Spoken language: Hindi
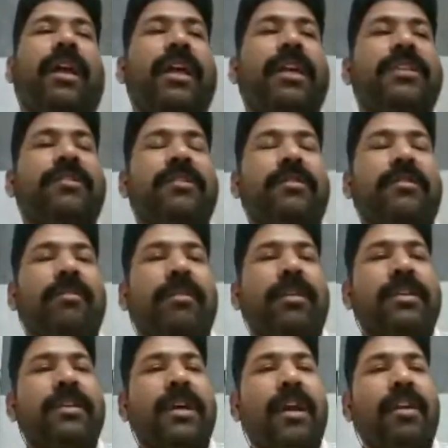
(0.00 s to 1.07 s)
इस
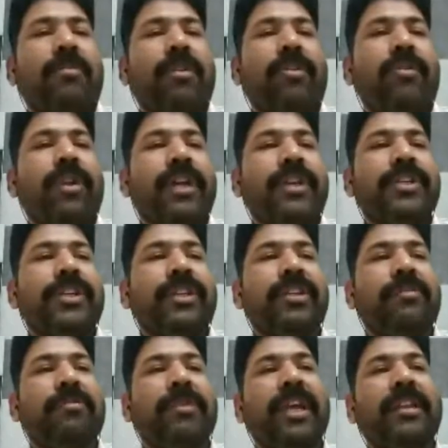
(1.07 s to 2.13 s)
जाट बाहुल्य
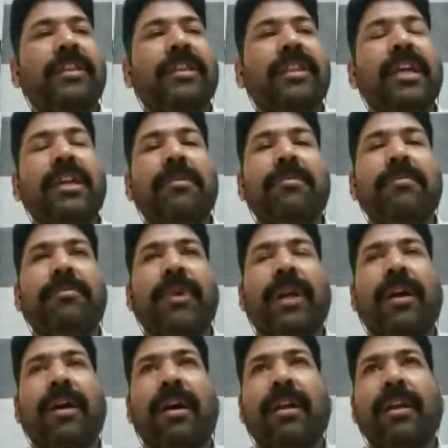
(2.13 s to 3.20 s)
क्षेत्र में तीन
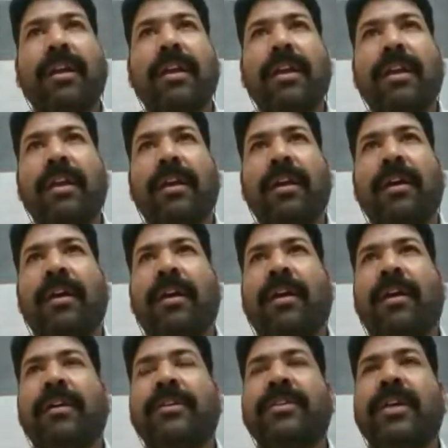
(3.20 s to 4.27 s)
प्रकार की
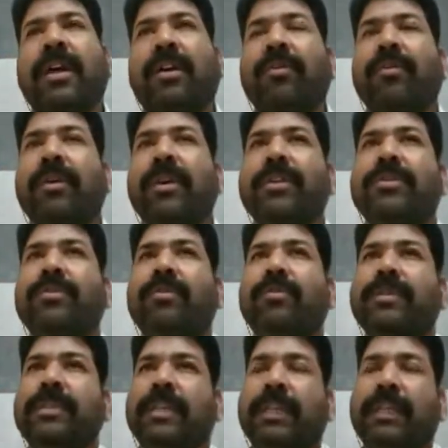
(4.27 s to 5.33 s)
जाटों की
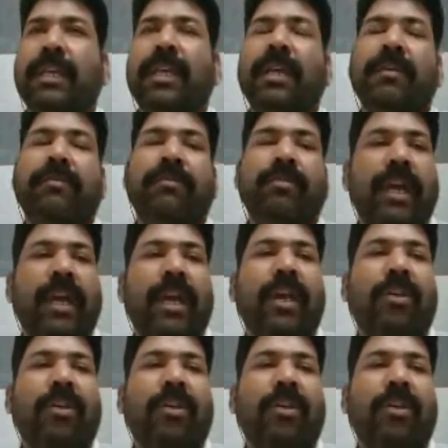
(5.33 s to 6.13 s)
जो स्थिति है वो देखने